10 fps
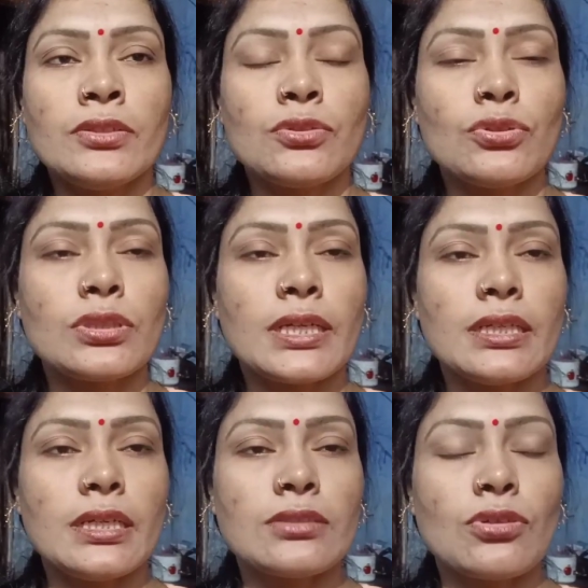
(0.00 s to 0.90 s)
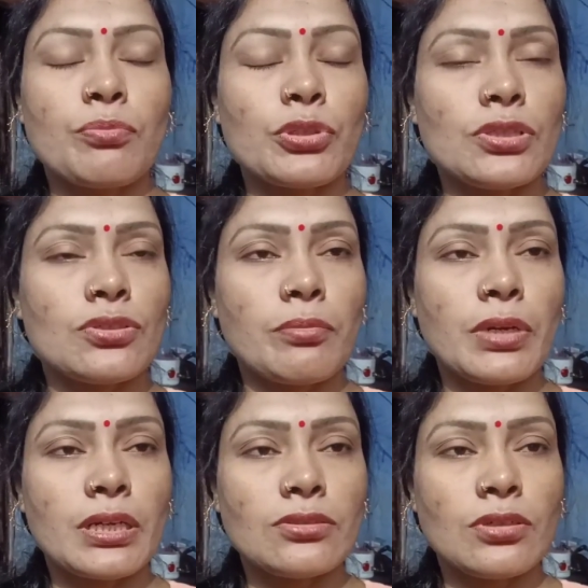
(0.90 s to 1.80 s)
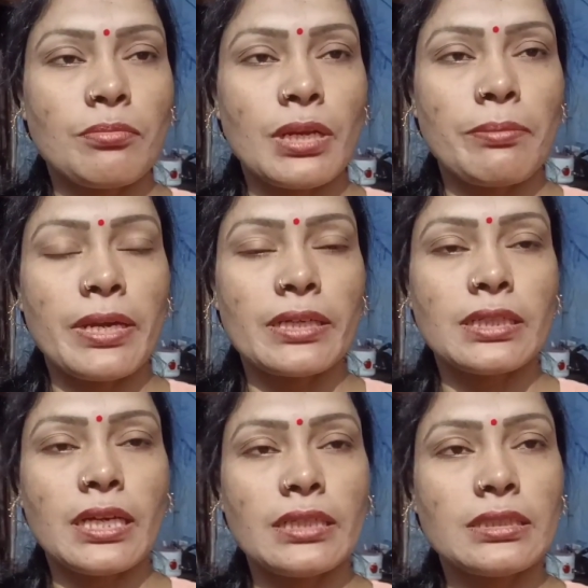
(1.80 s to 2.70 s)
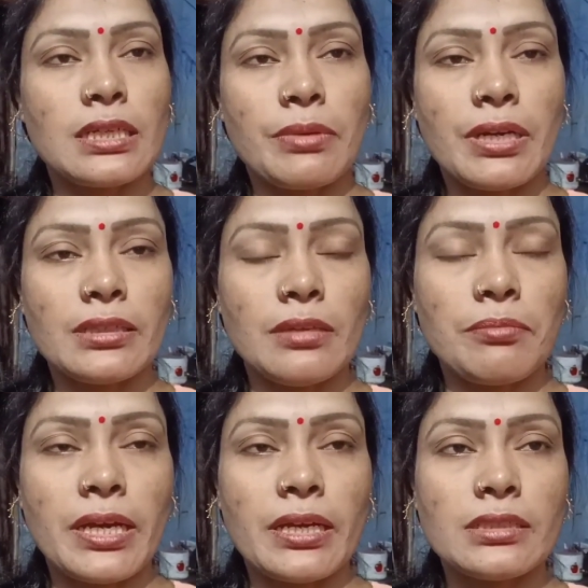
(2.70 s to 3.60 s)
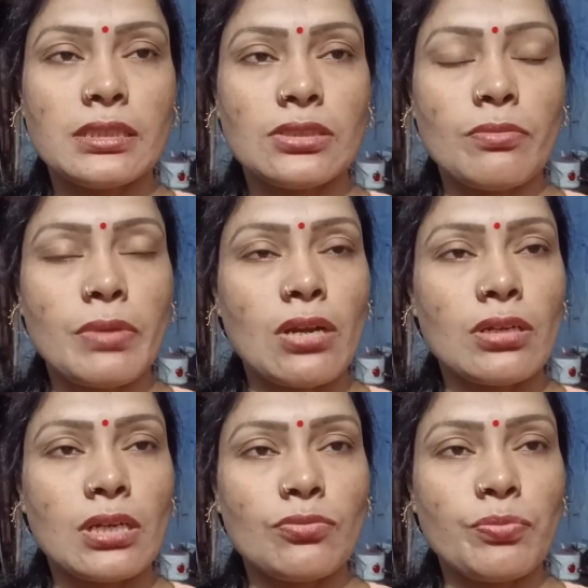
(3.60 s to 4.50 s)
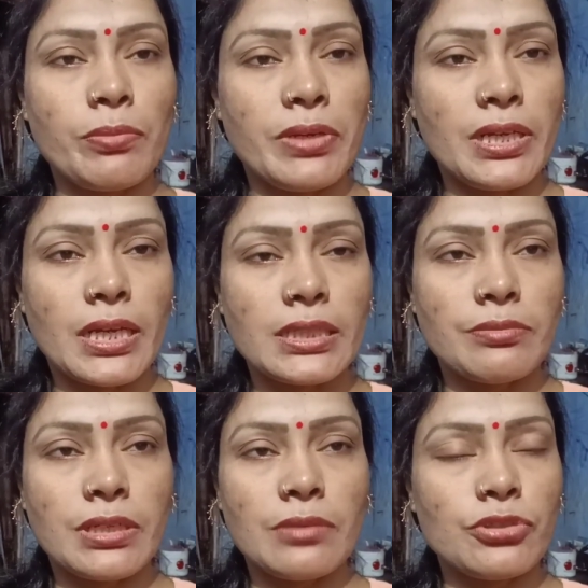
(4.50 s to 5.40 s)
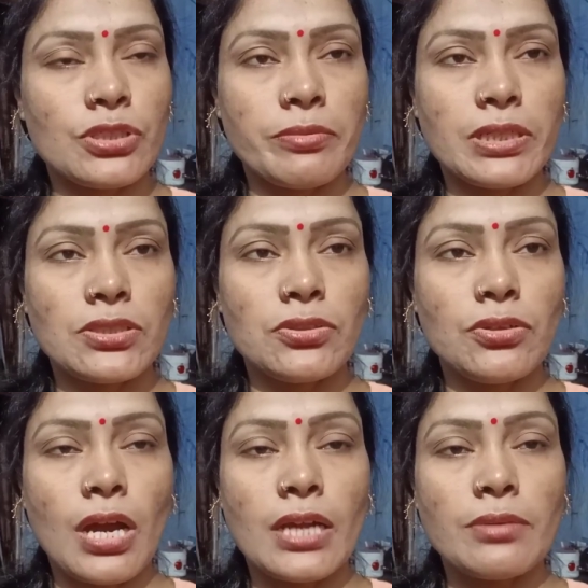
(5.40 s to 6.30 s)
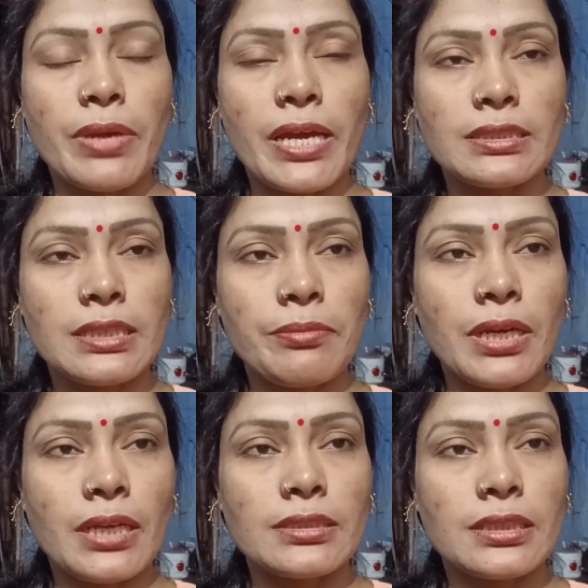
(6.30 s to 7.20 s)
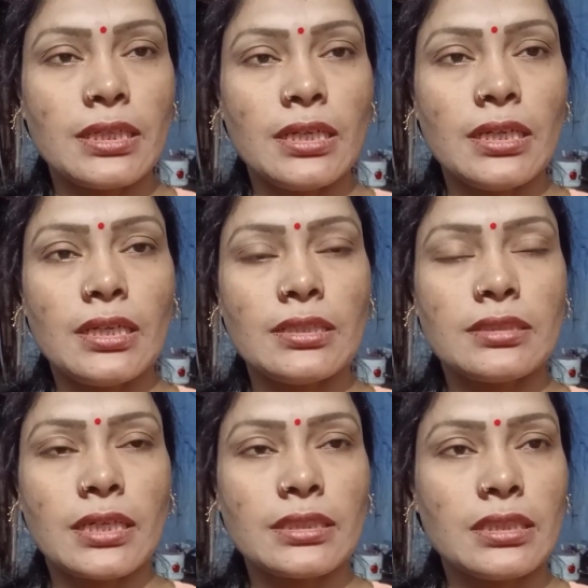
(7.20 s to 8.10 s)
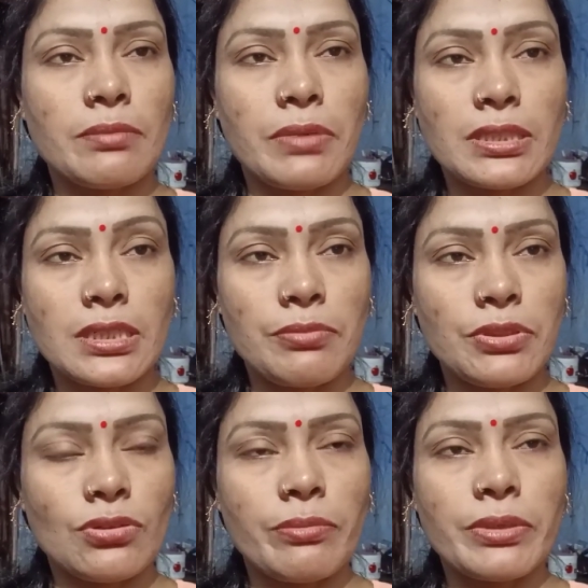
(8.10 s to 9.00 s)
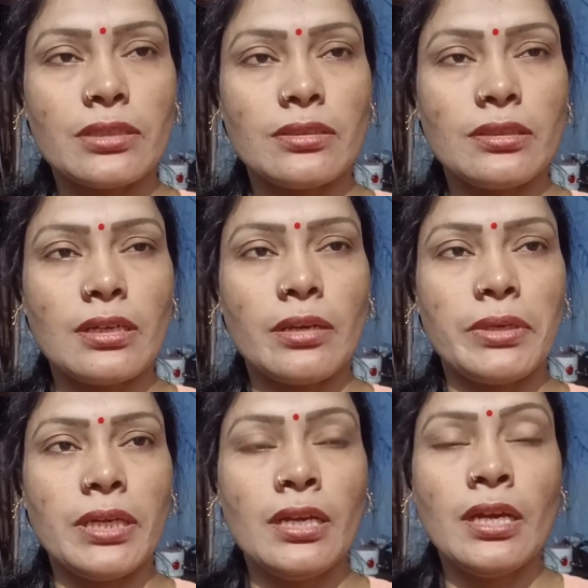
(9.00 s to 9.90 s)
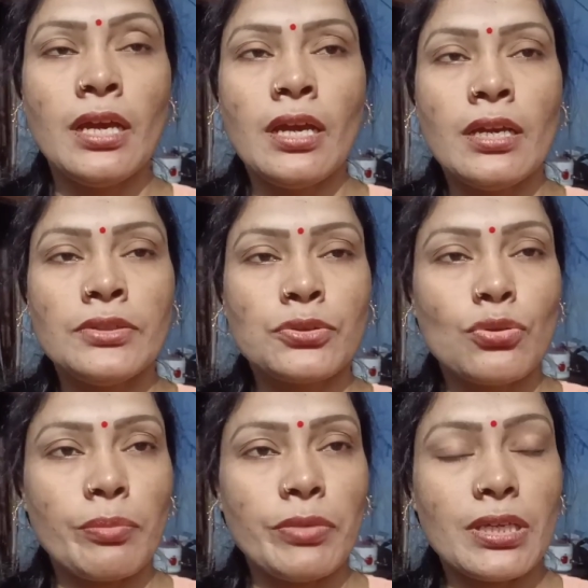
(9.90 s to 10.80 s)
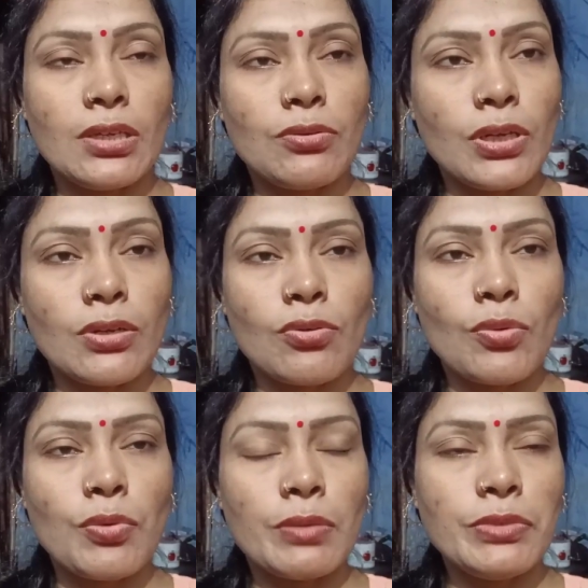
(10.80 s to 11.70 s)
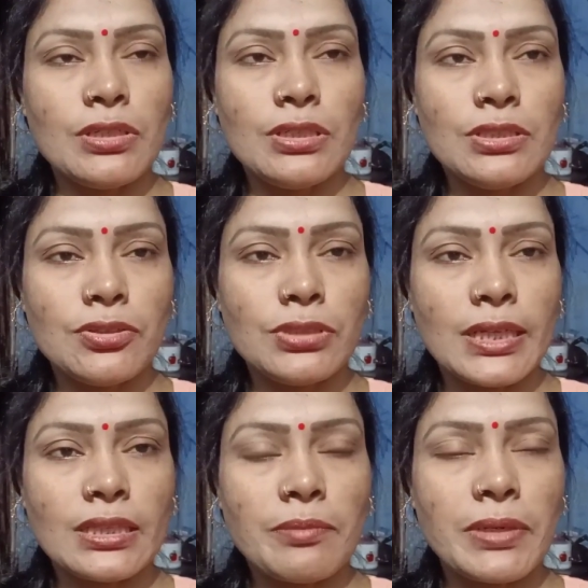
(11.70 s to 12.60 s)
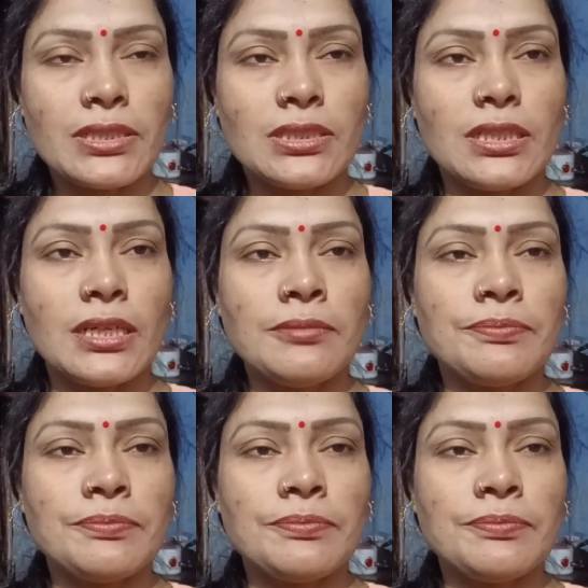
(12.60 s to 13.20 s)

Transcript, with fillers: তো তাদের সব প্রতি সোমবারকে সোমবার ব্যাগ যায় আজকে আমার হাতে ব্যাগ আছে তো বারোটার উপর বেজে গেছে মানে বুঝতে পারছো আর ব্যাগ যাবে আজকে সাড়ে চারটে পাঁচটার ভিতরে আমাকে দিতে হবে তো আমি কি করে করব আমি নিজেও জানতে পারছি না